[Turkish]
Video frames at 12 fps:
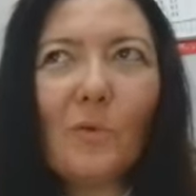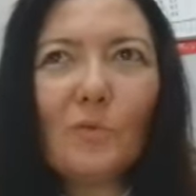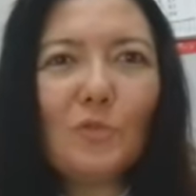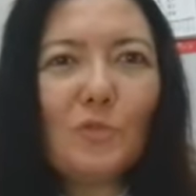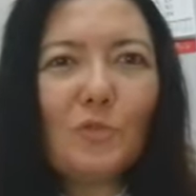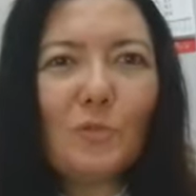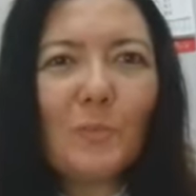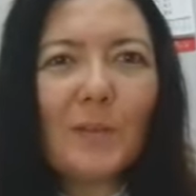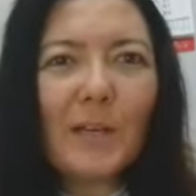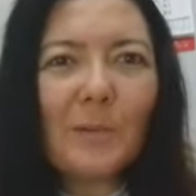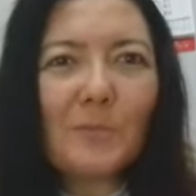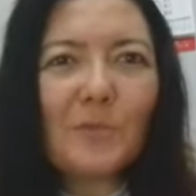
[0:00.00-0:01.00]

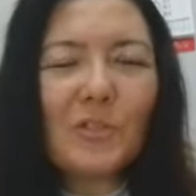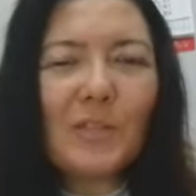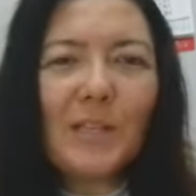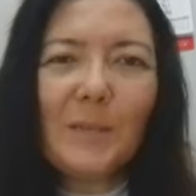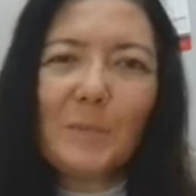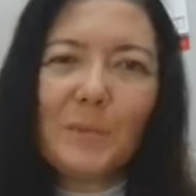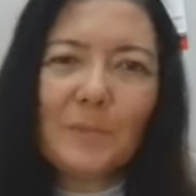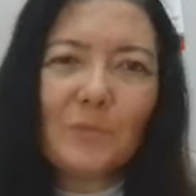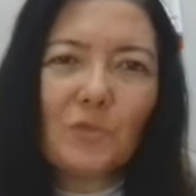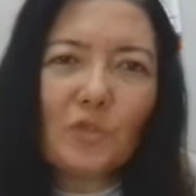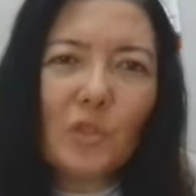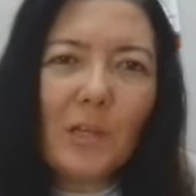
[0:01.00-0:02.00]
oluşturmak amacıyla
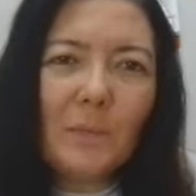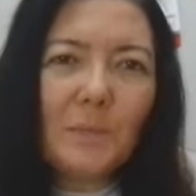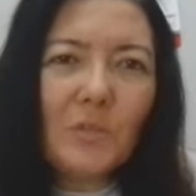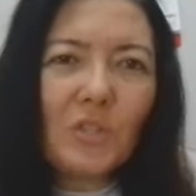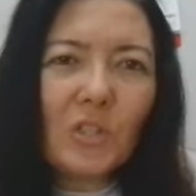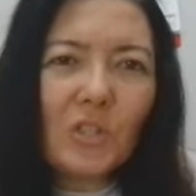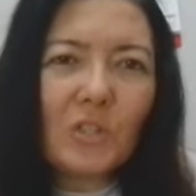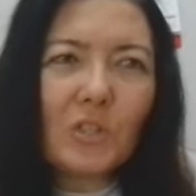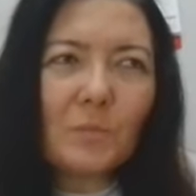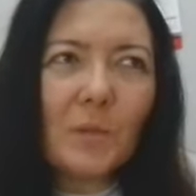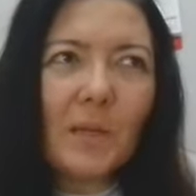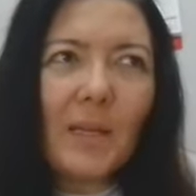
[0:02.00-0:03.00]
yapılmış olan bir
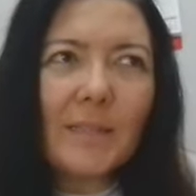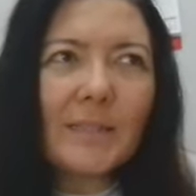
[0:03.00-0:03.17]
çalışma.